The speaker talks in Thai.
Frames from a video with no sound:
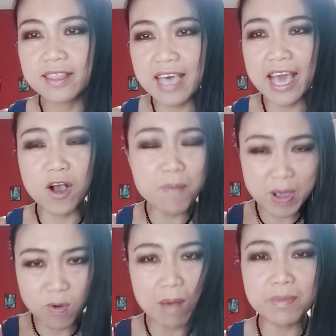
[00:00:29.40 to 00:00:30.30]
แต่ก็ไม่
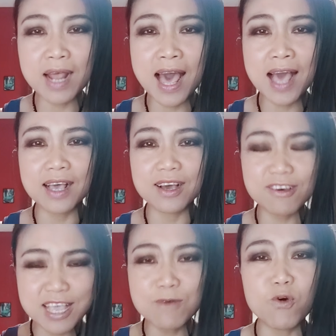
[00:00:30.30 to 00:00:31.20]
คว่ำร่าง
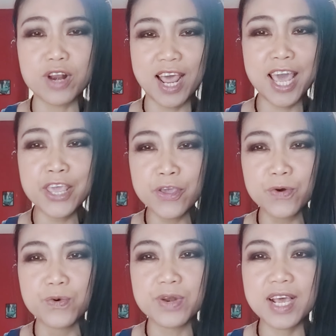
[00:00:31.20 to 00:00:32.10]
ก็ยังโหวตให้อ
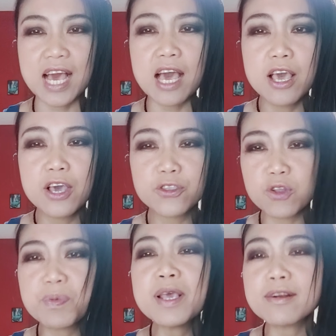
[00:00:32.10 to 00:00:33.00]
ยู่นะคะ จ
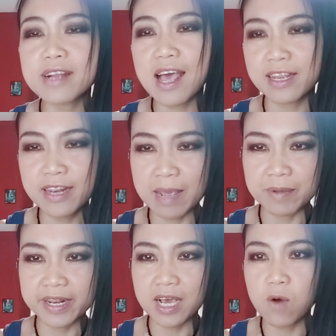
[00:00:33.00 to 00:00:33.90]
นพี่รานี่เน็บ
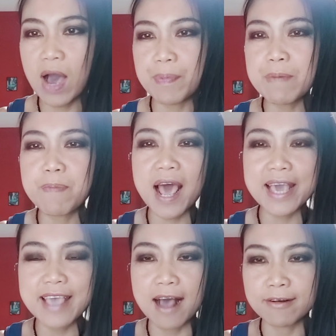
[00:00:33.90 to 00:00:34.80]
เลยนะคะว่าอภิปราย
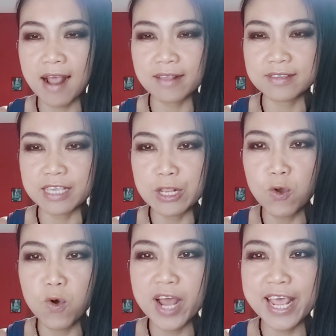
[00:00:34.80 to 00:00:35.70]
อย่างราศี
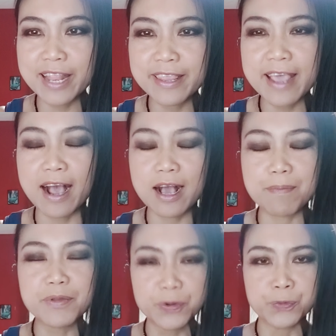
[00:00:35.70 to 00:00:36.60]
ลงคะแนนอย่างกั
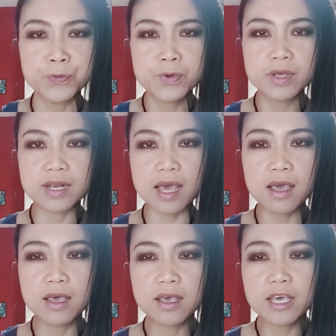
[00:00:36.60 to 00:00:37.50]
บหนูนะ
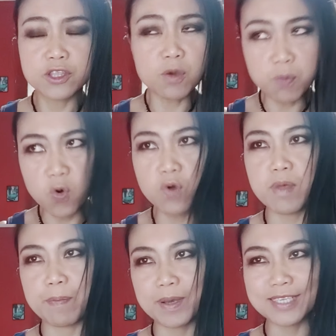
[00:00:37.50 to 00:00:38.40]
ต้องพูด
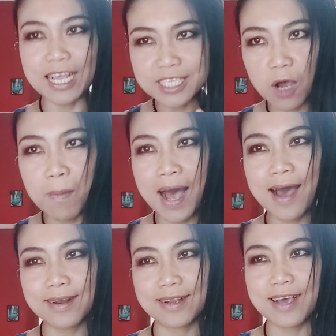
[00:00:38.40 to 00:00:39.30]
แบบภาษาชาว
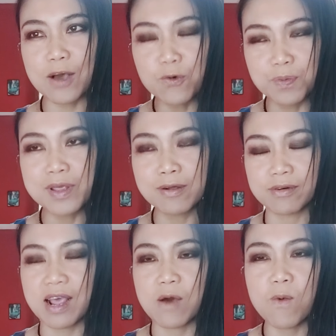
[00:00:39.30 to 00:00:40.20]
บ้านนะคะ คุณพี่
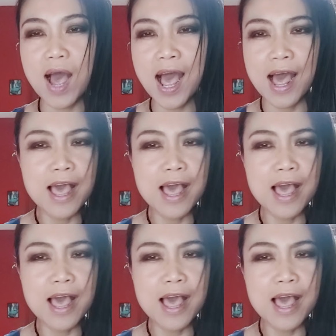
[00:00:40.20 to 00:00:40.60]
ราว่า